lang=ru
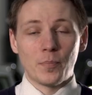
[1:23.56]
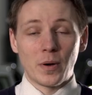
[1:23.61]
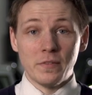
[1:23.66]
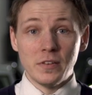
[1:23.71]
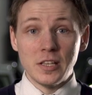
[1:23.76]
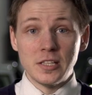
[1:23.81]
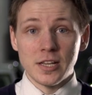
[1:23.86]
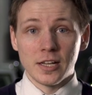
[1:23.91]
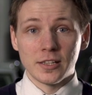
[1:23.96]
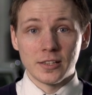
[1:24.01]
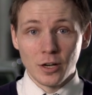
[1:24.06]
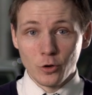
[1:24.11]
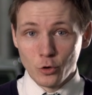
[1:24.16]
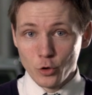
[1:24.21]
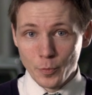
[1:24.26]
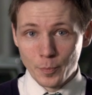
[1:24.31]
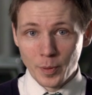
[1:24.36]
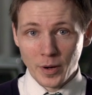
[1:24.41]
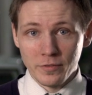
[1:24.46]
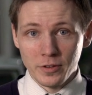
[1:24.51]
Проведя
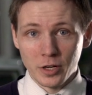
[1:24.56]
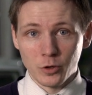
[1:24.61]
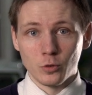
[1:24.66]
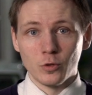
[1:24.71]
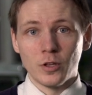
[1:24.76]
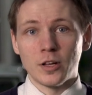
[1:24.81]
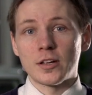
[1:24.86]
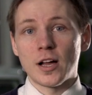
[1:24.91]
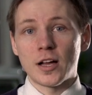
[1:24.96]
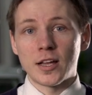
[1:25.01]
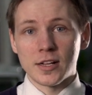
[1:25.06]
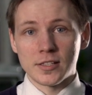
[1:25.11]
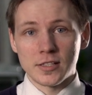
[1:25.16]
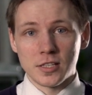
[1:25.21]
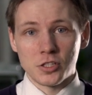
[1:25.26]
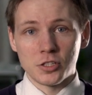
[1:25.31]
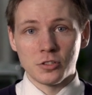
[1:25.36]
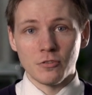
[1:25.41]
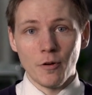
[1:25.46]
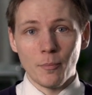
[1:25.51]
такую проверку
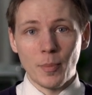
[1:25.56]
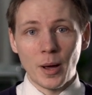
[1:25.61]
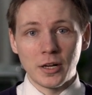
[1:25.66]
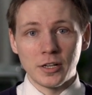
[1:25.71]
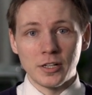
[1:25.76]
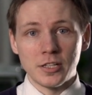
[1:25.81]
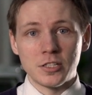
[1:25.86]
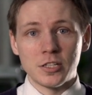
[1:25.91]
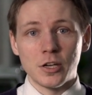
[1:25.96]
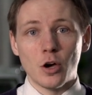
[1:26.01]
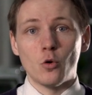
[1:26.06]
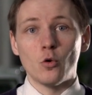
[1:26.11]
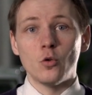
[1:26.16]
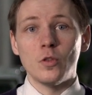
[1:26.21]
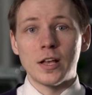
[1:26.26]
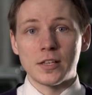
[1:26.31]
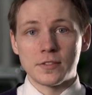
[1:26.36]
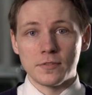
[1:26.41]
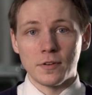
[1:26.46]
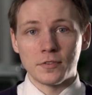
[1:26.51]
лакокрасочного покрытия у
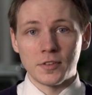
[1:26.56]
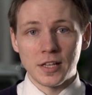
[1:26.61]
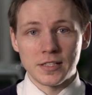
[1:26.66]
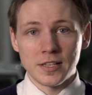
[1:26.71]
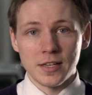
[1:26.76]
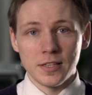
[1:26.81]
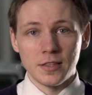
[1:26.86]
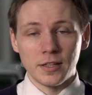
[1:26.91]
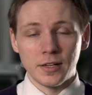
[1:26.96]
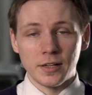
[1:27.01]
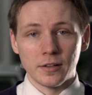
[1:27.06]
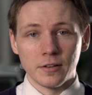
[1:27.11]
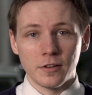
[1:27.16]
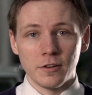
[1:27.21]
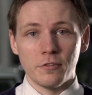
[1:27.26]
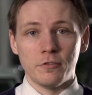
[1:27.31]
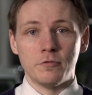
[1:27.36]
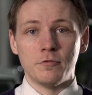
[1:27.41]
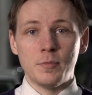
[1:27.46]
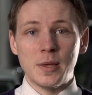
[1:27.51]
нас в автоцентре,
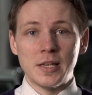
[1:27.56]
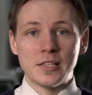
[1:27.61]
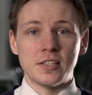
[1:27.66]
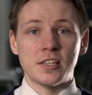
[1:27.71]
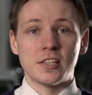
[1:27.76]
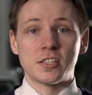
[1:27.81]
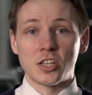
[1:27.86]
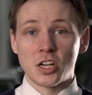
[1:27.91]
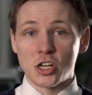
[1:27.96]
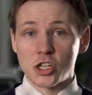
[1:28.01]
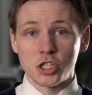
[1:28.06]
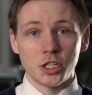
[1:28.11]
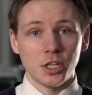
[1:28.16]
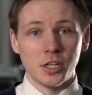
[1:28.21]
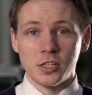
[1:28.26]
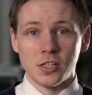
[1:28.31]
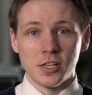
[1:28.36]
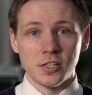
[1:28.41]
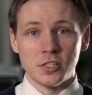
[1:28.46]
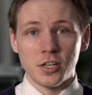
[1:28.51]
вместе с
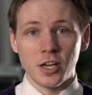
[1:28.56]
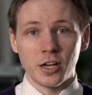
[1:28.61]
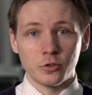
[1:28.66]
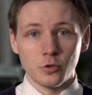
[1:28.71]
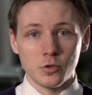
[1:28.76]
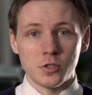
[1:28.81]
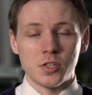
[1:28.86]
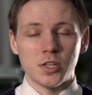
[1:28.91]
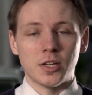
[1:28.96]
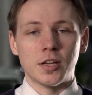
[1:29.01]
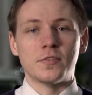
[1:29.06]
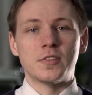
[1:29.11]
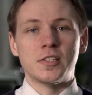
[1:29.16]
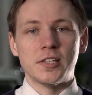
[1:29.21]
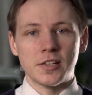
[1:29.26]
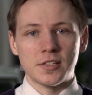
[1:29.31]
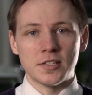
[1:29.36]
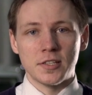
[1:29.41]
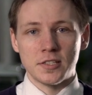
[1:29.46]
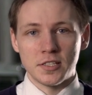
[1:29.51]
расширенной диагностикой
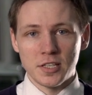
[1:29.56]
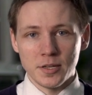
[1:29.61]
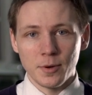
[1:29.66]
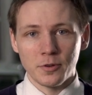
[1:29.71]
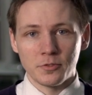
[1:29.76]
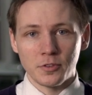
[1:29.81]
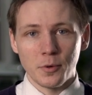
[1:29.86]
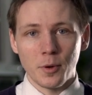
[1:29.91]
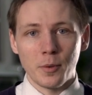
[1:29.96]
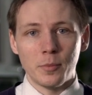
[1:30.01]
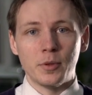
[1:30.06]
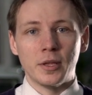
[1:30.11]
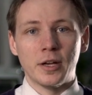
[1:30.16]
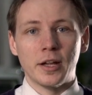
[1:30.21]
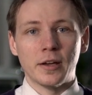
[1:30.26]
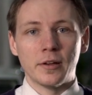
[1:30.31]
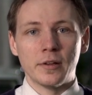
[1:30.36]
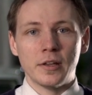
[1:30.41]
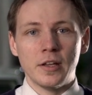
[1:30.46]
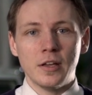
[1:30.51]
всех систем
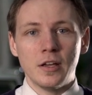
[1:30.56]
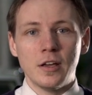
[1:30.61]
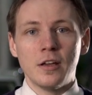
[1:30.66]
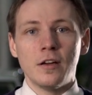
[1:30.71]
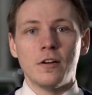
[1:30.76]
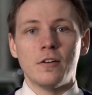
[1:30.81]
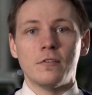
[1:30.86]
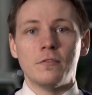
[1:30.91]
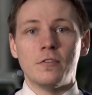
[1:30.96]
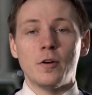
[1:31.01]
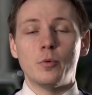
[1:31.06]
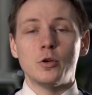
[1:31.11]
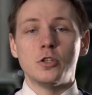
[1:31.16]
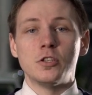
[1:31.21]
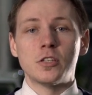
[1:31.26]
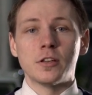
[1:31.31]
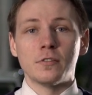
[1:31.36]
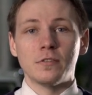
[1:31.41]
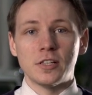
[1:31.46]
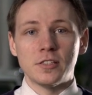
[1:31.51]
автомобиля, вы
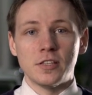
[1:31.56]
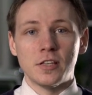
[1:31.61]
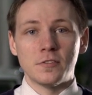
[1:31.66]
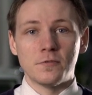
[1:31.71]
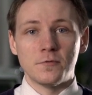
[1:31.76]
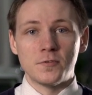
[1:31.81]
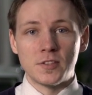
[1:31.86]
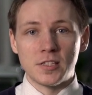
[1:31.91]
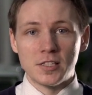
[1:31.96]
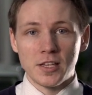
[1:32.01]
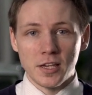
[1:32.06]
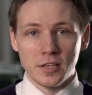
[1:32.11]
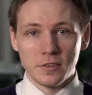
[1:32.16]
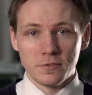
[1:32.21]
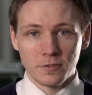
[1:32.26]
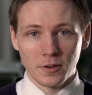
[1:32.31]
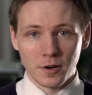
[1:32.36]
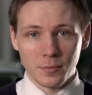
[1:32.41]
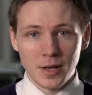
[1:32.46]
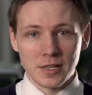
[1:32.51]
будете владеть всей
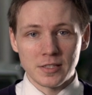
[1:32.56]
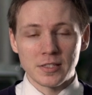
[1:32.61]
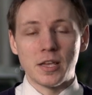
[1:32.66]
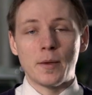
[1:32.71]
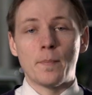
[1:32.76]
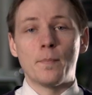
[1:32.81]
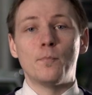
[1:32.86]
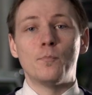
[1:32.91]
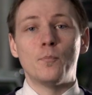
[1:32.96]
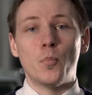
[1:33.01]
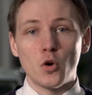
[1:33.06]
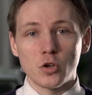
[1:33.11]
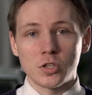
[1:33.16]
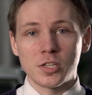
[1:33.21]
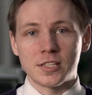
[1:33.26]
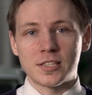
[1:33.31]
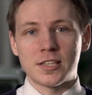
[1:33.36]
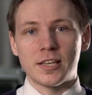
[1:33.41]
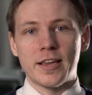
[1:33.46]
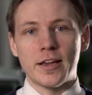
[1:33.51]
информацией по
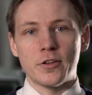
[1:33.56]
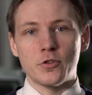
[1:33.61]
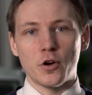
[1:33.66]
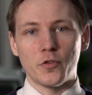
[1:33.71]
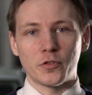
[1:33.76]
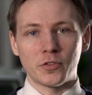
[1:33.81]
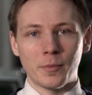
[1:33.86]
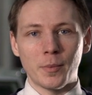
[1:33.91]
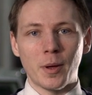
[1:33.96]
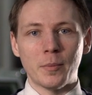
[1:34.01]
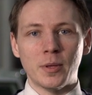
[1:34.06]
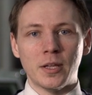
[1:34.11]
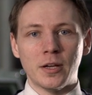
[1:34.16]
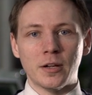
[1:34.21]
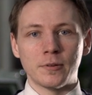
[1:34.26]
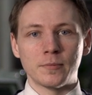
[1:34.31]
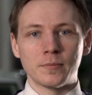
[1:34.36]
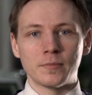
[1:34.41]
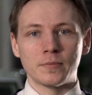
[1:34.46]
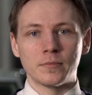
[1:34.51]
состоянию автомобиля.